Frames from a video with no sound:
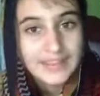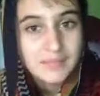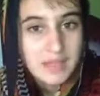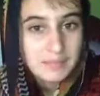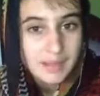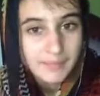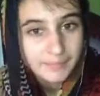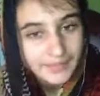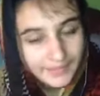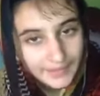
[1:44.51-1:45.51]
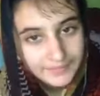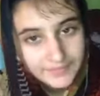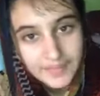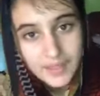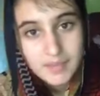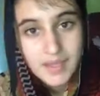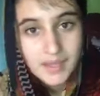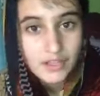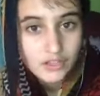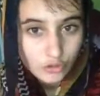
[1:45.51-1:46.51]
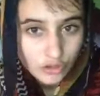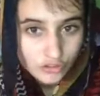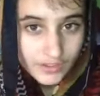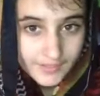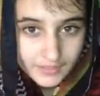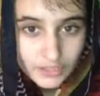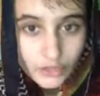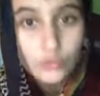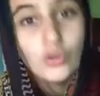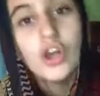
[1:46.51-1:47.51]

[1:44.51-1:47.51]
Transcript: की मेरे माँ बाप यही कहते थे कि मैं एजुकेशन हासिल करूँ